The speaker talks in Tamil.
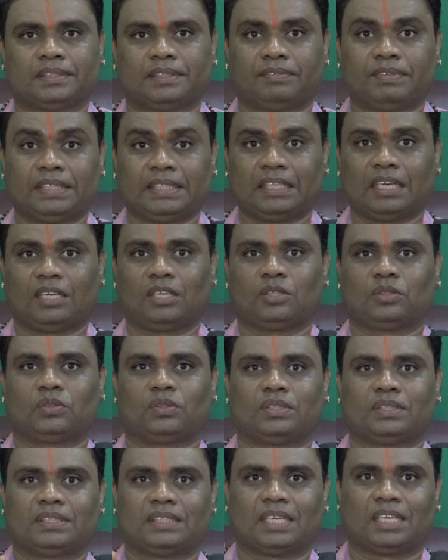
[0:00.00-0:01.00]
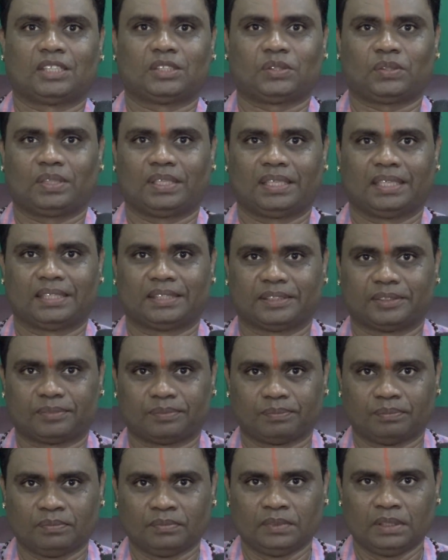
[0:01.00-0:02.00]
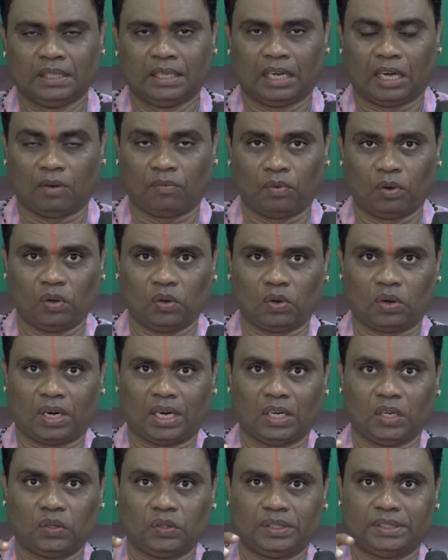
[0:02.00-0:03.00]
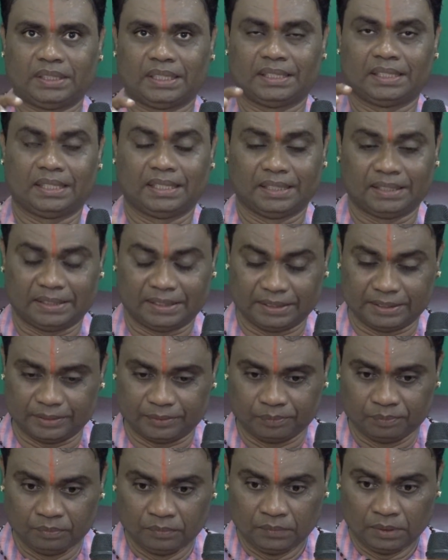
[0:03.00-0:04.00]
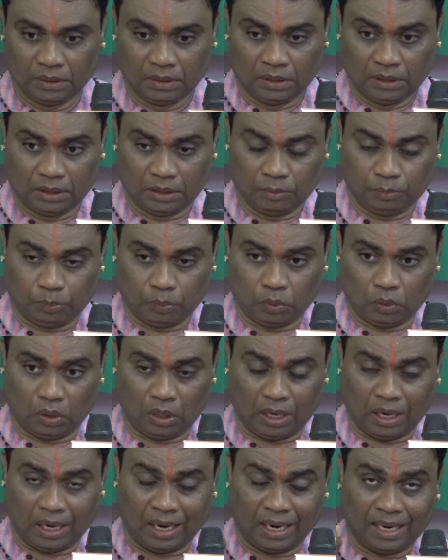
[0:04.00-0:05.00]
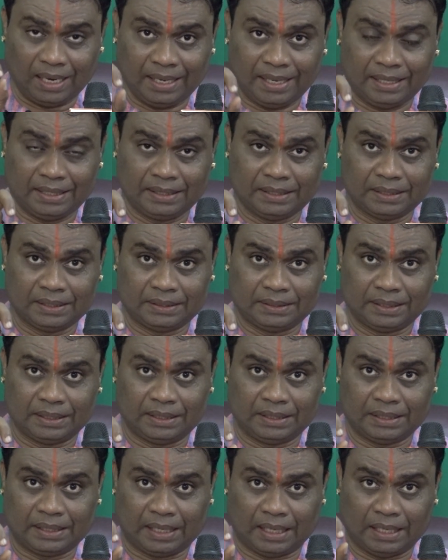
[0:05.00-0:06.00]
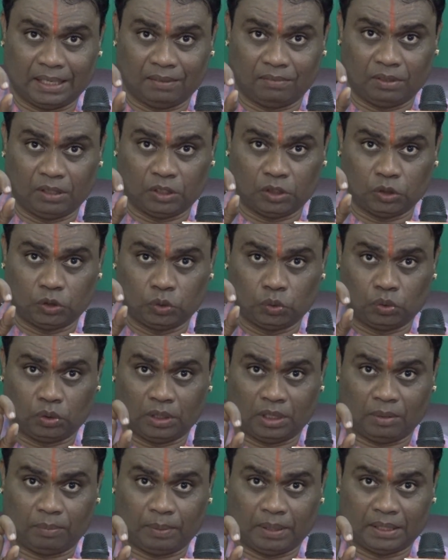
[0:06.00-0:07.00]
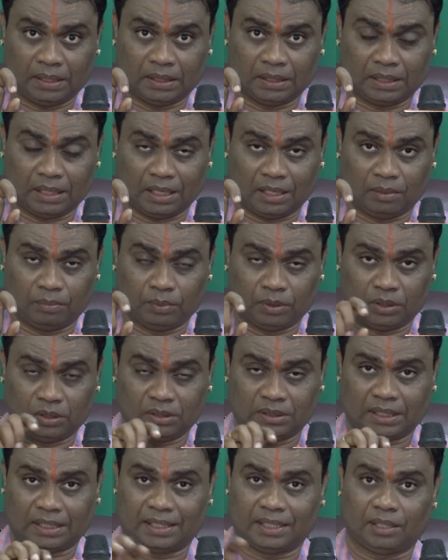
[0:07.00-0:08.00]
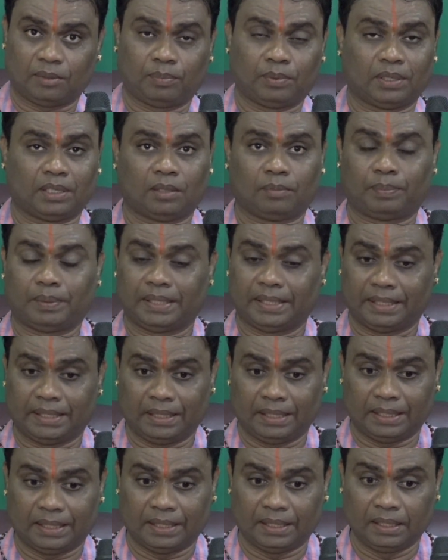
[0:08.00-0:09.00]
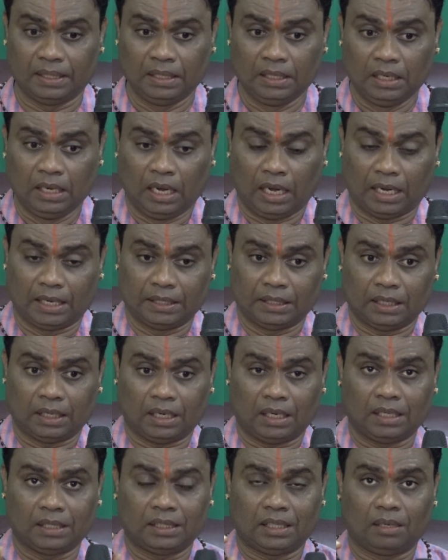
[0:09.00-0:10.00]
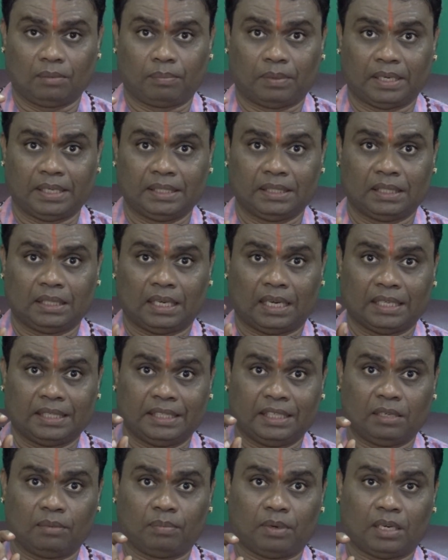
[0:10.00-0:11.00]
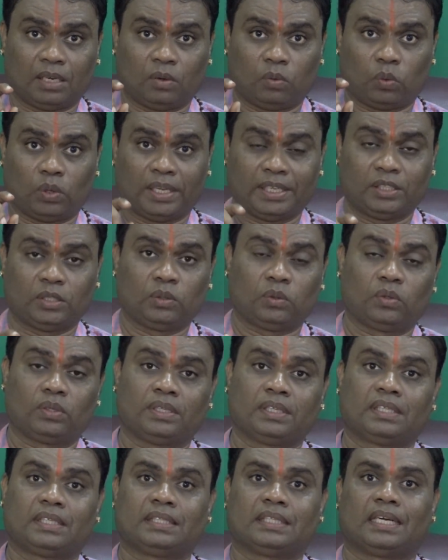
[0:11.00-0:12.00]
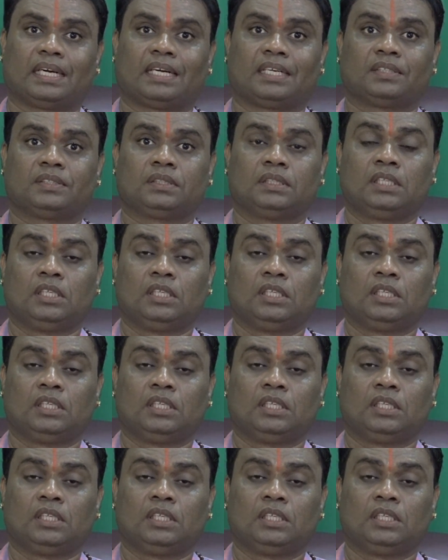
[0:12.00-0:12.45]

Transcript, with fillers: இது விஞ்ஞானம் சொல்லுது நான் சொல்லலை அது அவ்வளோ கலோரிஸ் அதில் இருக்குது இப்போது ஆலயத்துக்கு சென்று கடவுளுக்கு சுக்கர பழத்துக்காக மட்டும் சக்கரை பொங்கலை படைக்கலை அந்த காலத்தில் மனிதன் அதிகமாக உழைத்து கொண்டிருந்தான்